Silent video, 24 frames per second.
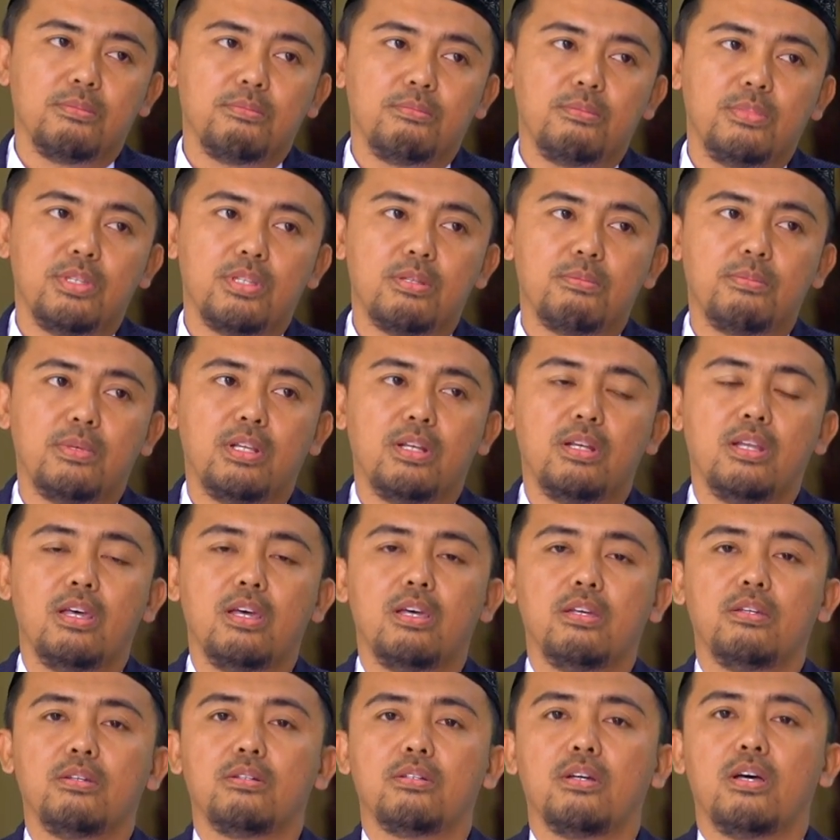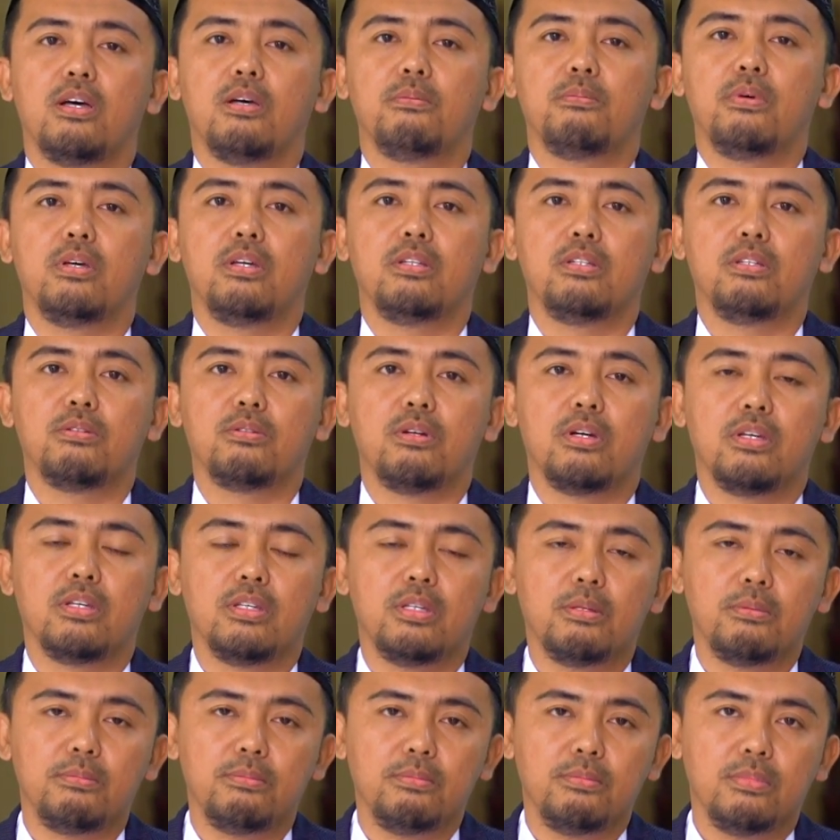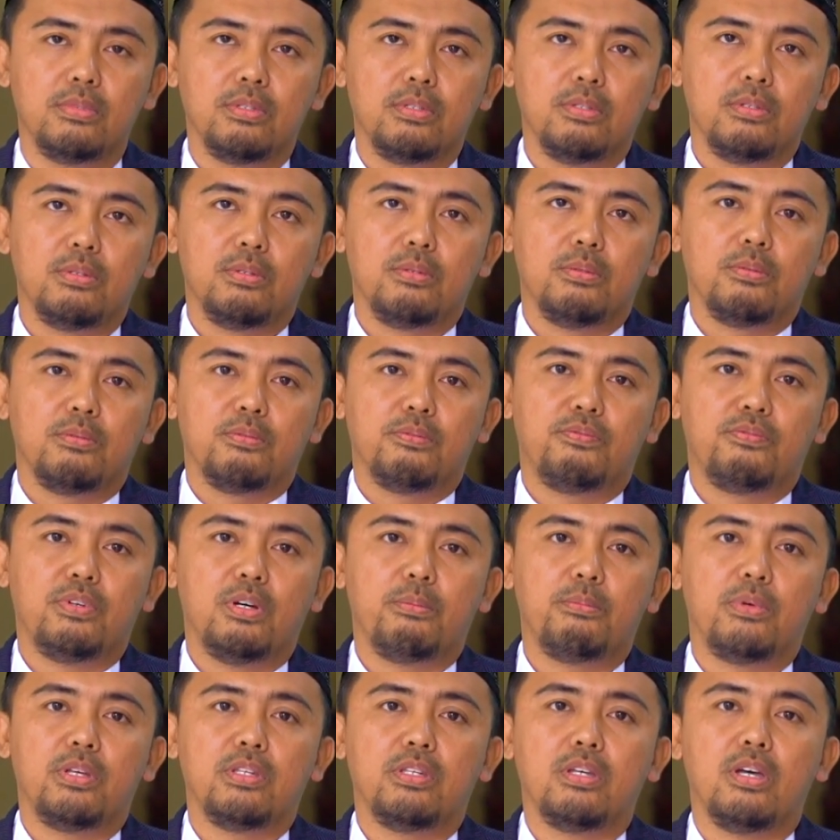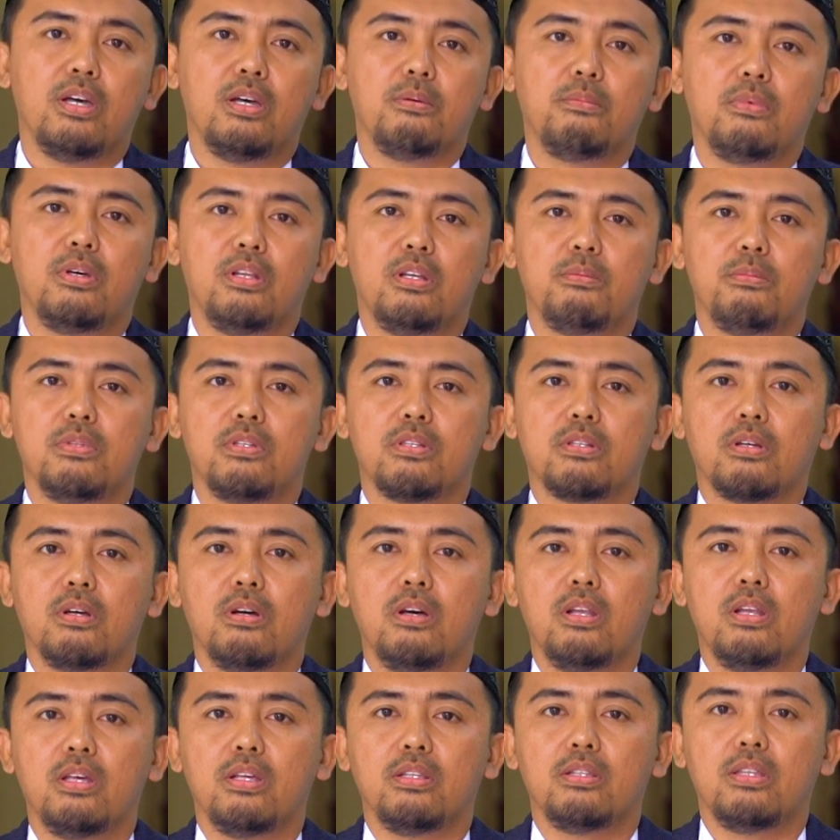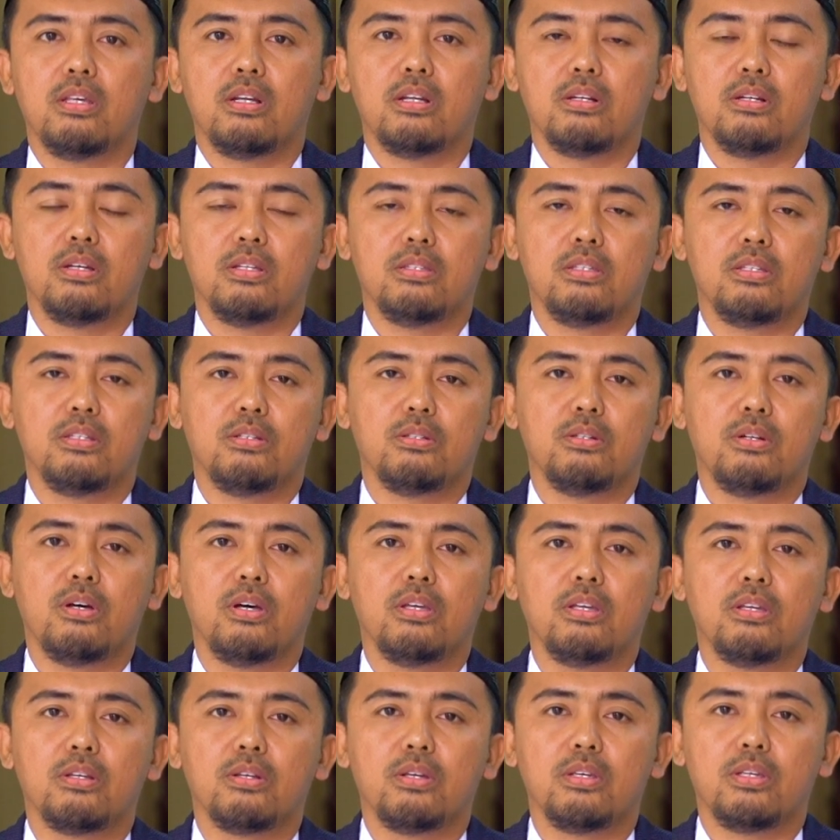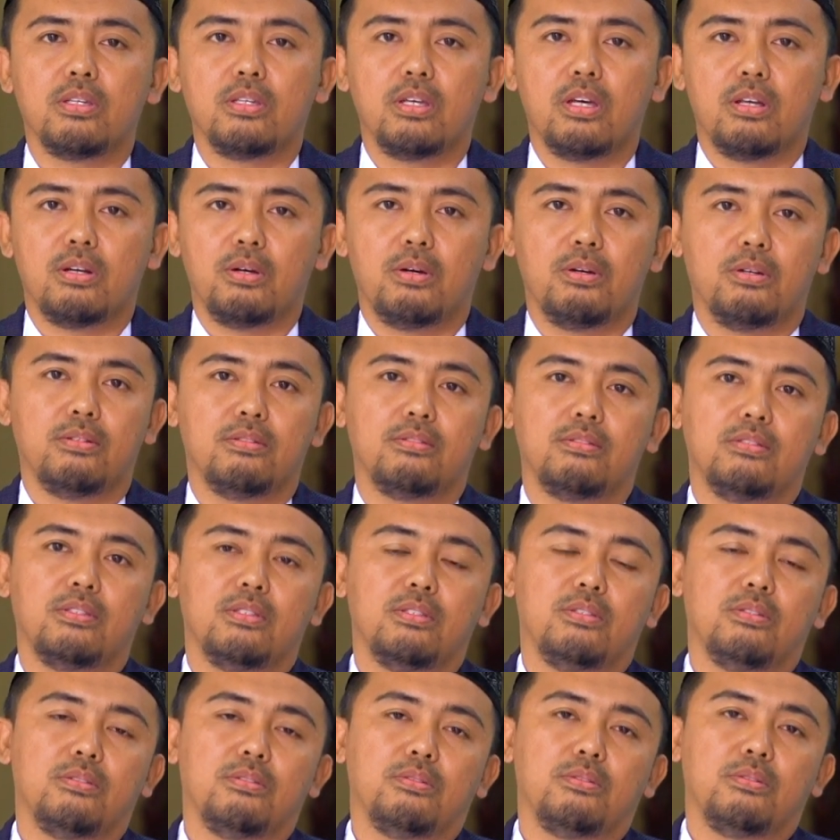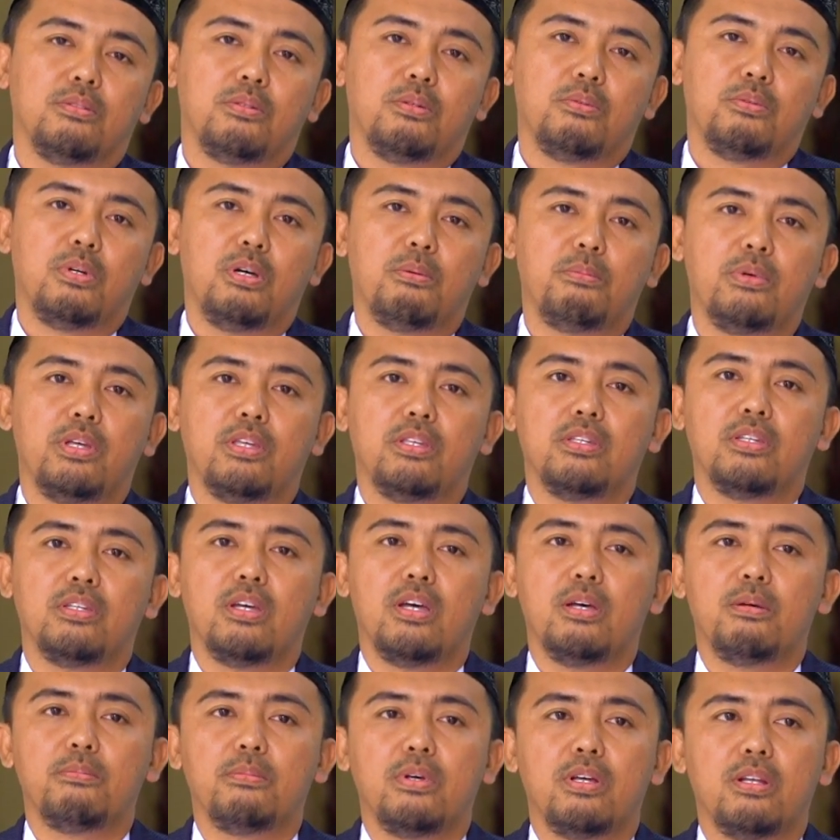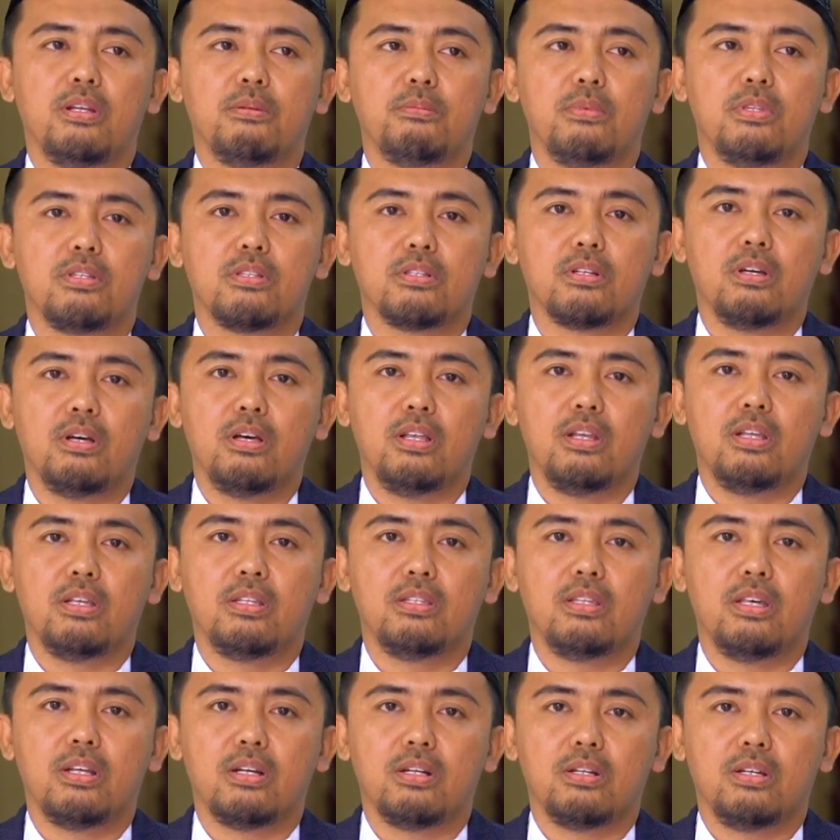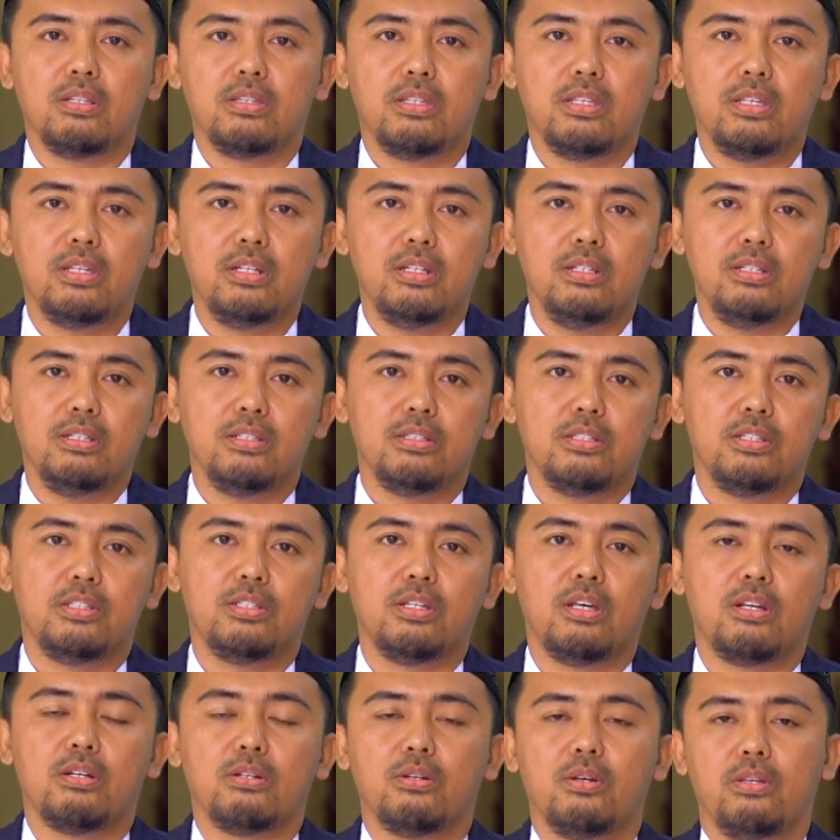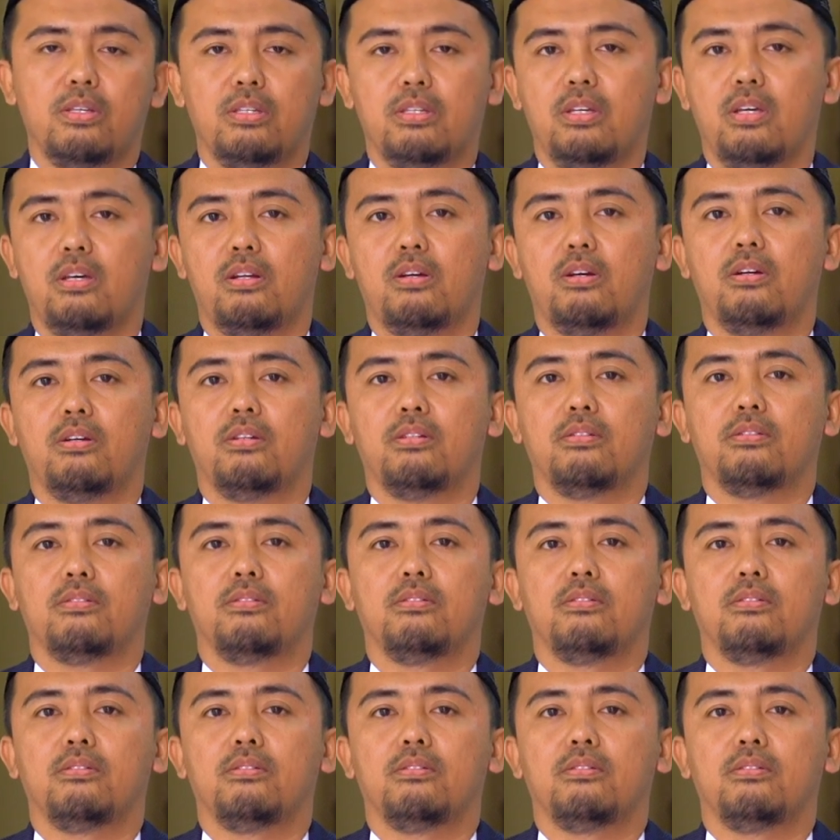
Bismillahirrahmanirrahim. Faman ya'mal misqala dzarratin khairan yara, wa man ya'mal misqala dzarratin syarran yara."